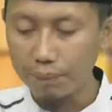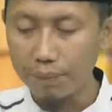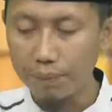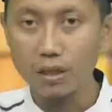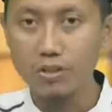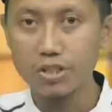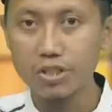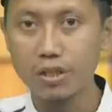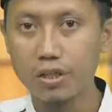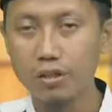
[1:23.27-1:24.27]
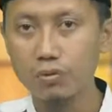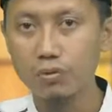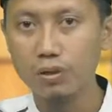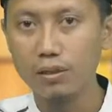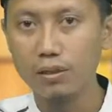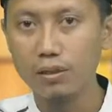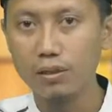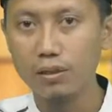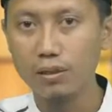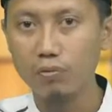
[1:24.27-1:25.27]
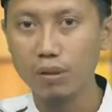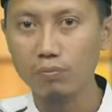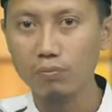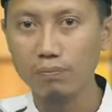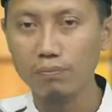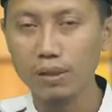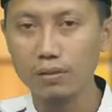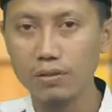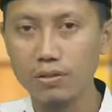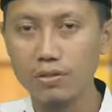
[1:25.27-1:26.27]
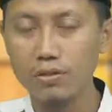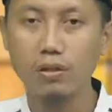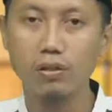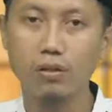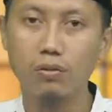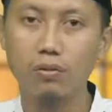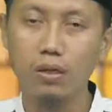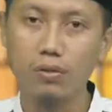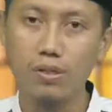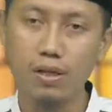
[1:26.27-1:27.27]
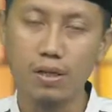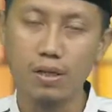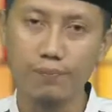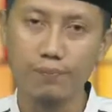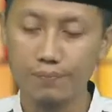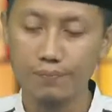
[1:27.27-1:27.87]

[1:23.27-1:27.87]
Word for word: Apakah kesyirikan itu ada di tengah umat Muhammad sallallahu alaihi wasallam?